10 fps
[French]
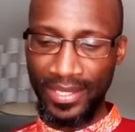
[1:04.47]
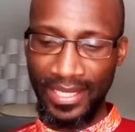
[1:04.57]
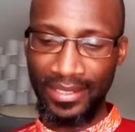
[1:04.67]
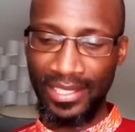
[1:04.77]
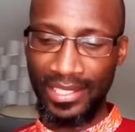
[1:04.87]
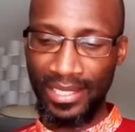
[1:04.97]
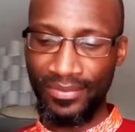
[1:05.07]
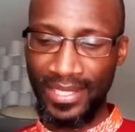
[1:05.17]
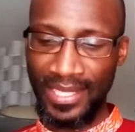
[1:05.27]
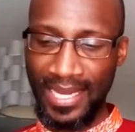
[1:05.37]
qui était chef
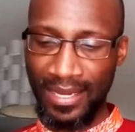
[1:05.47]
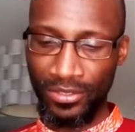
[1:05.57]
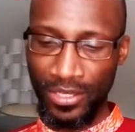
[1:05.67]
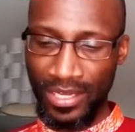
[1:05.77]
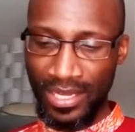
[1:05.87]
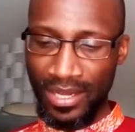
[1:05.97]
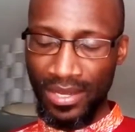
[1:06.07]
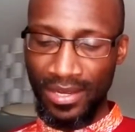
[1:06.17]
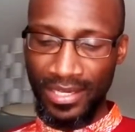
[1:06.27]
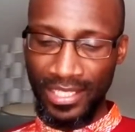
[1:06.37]
des gardes,
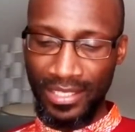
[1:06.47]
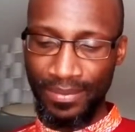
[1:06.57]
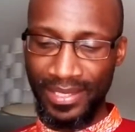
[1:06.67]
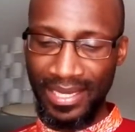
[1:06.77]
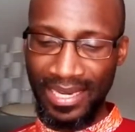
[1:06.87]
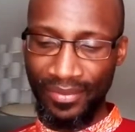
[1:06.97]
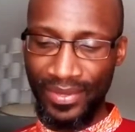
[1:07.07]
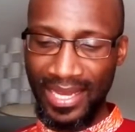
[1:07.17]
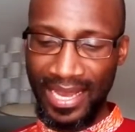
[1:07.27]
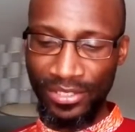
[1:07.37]
un Égyptien
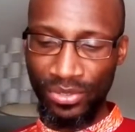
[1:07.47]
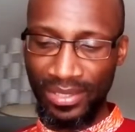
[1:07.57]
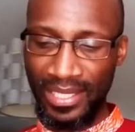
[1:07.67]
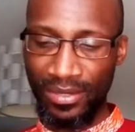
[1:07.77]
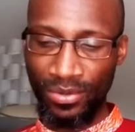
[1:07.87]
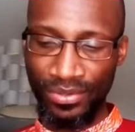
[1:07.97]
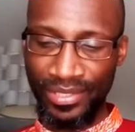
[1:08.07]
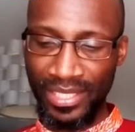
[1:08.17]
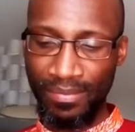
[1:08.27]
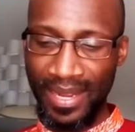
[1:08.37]
l'avait acheté aux
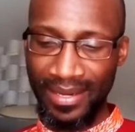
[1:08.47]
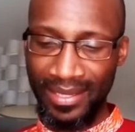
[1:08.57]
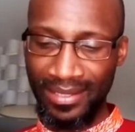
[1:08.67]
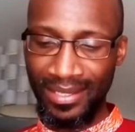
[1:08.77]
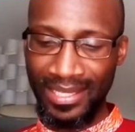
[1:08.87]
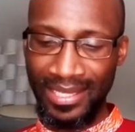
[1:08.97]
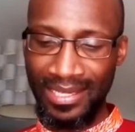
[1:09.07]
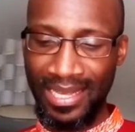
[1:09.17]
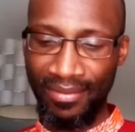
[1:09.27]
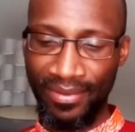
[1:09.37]
Ismaélites qu'il
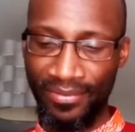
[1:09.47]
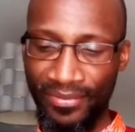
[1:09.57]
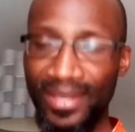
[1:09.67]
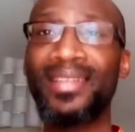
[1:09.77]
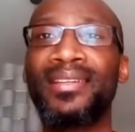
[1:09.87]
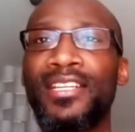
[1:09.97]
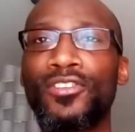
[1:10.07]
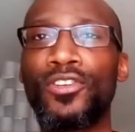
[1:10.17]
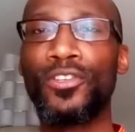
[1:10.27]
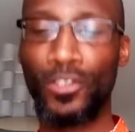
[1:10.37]
y avait fait
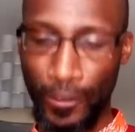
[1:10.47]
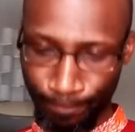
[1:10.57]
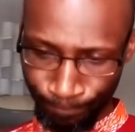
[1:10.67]
descendre.